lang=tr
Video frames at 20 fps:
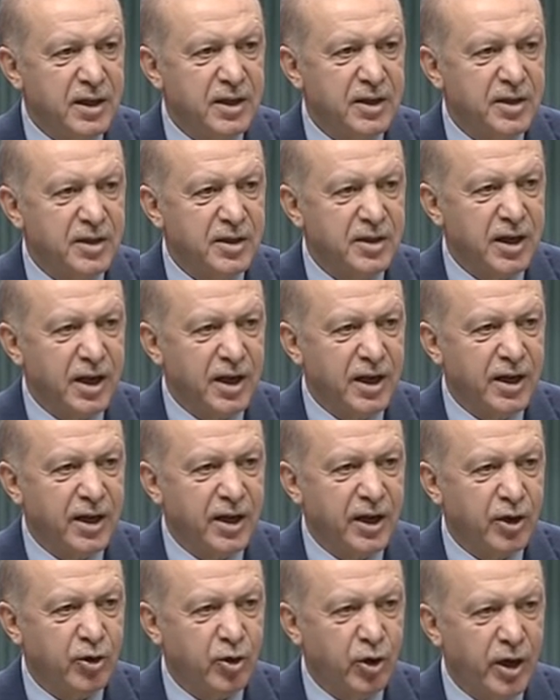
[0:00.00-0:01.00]

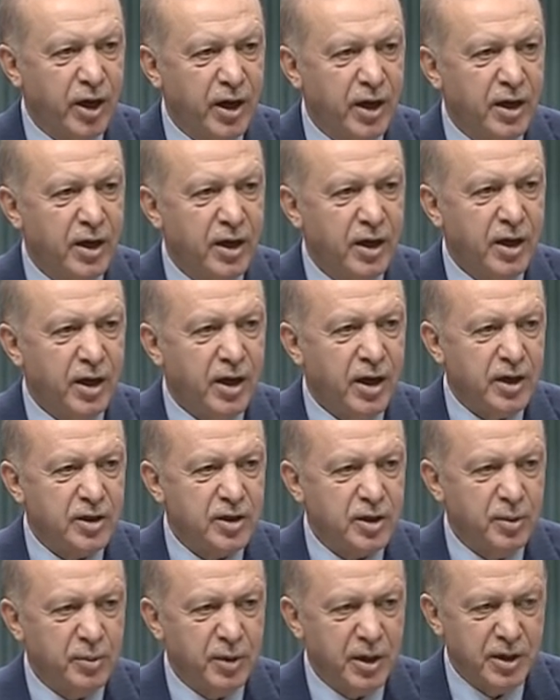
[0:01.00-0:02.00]
kriterlere göre
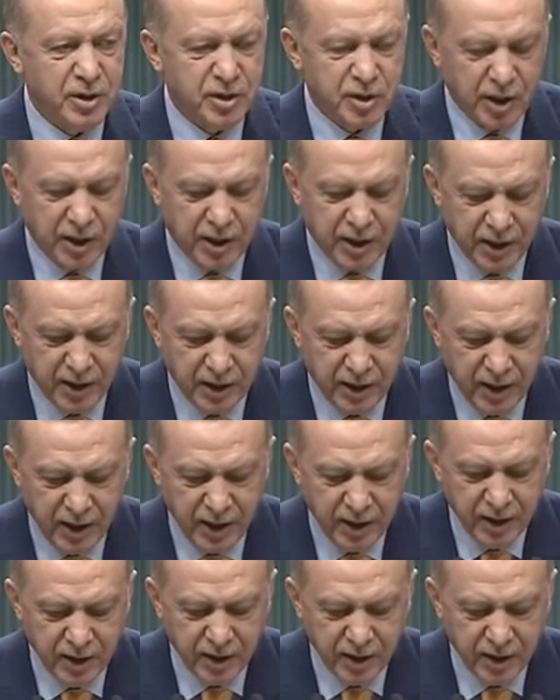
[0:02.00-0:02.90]
aşamalı şekilde